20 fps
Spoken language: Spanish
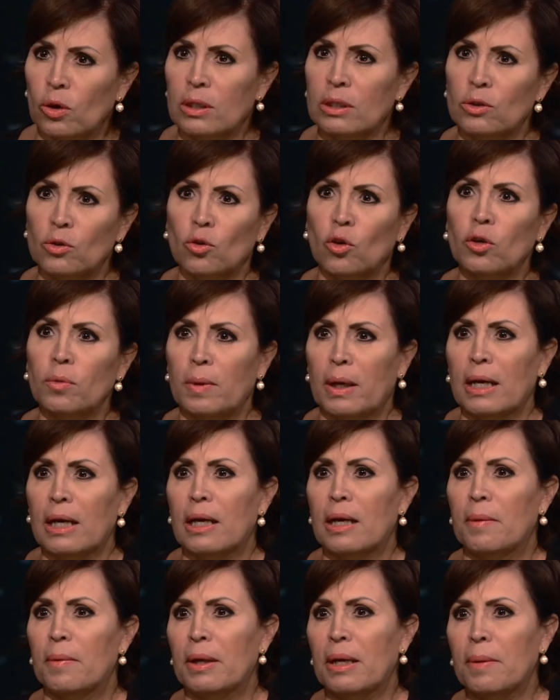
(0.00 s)
aquí estoy,
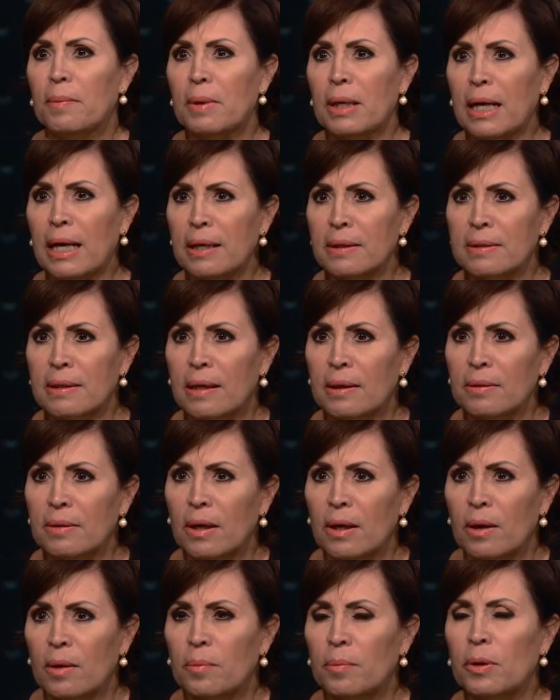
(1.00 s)
vengan a ver a mi casa.
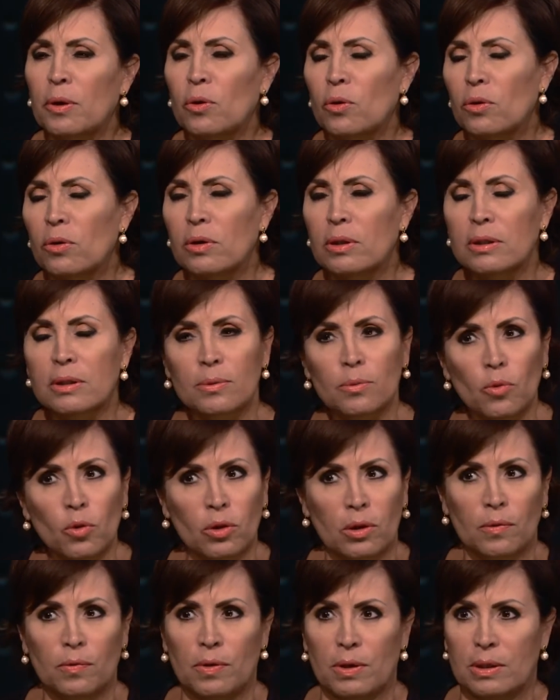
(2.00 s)
Pero es
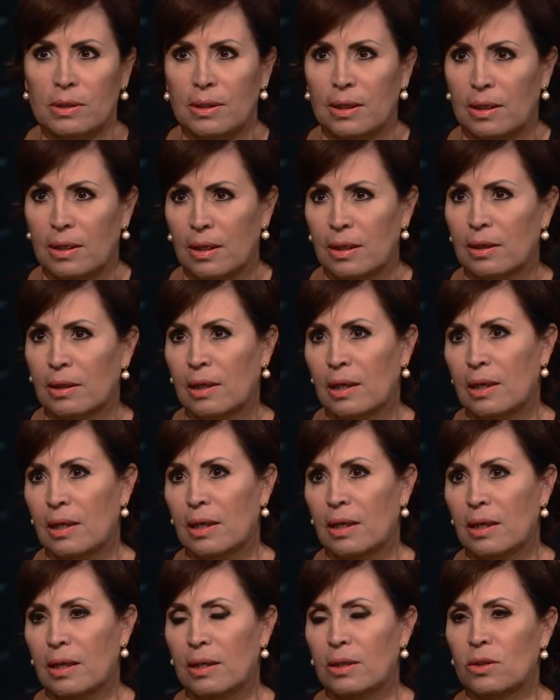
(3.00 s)
muy difícil
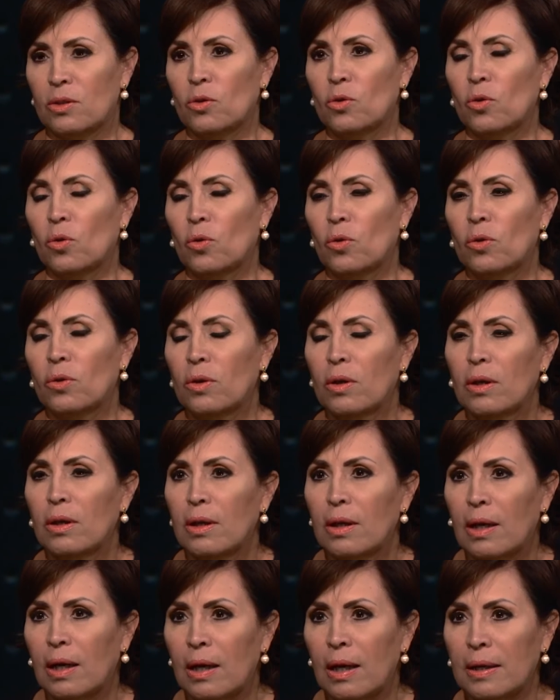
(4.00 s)
que esto
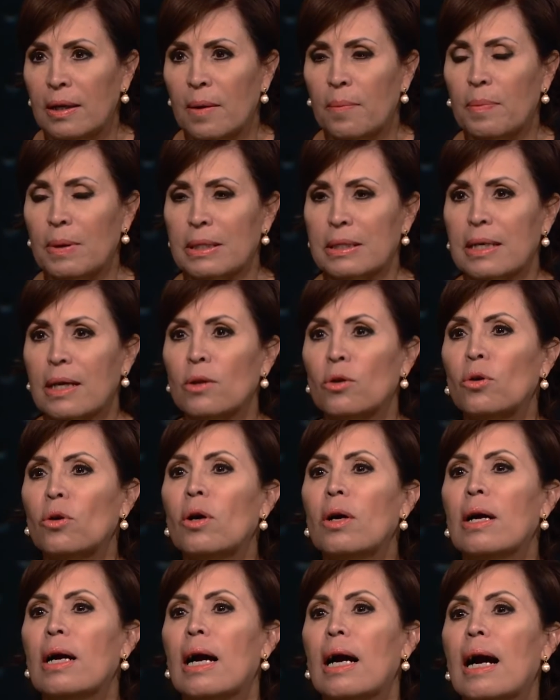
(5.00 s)
haya pasado,
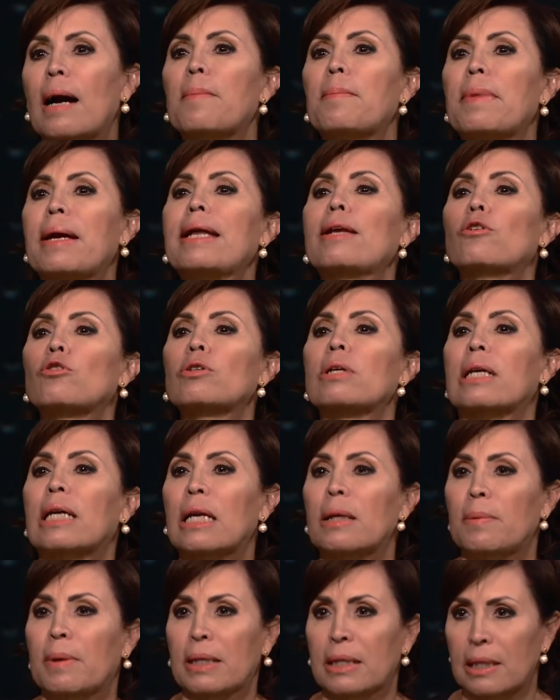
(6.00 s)
a menos de
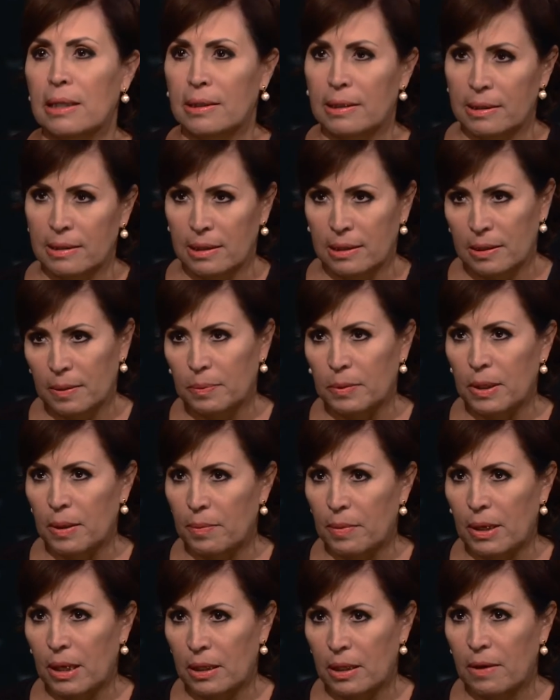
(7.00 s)
que el 23 de
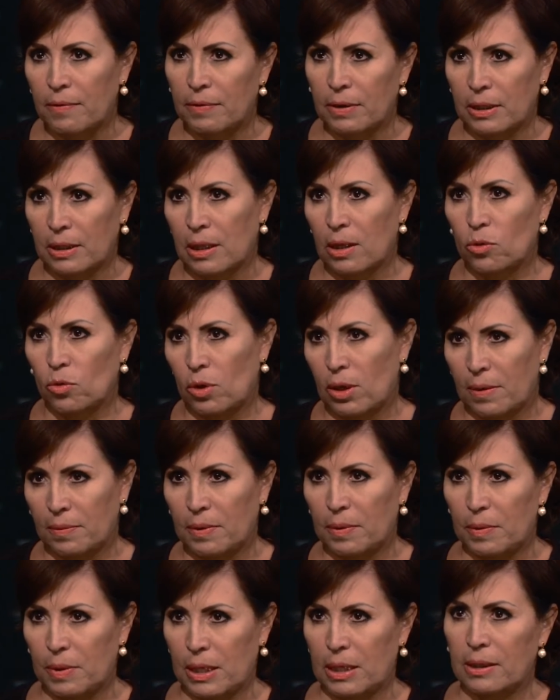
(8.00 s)
septiembre haya afectado la
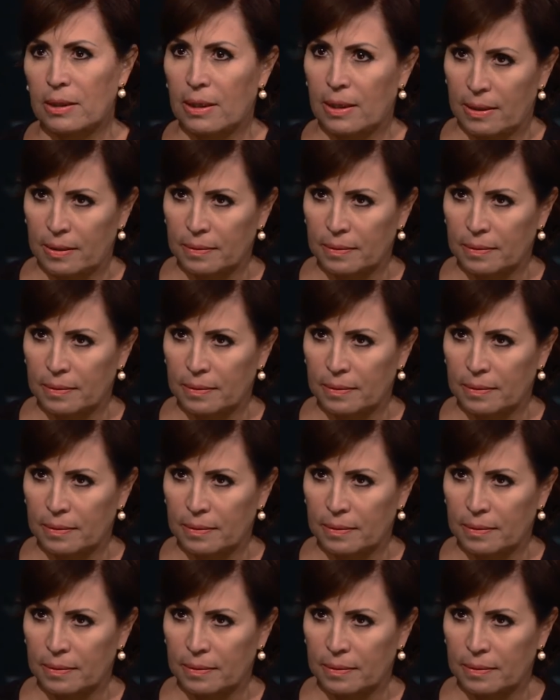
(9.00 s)
vivienda.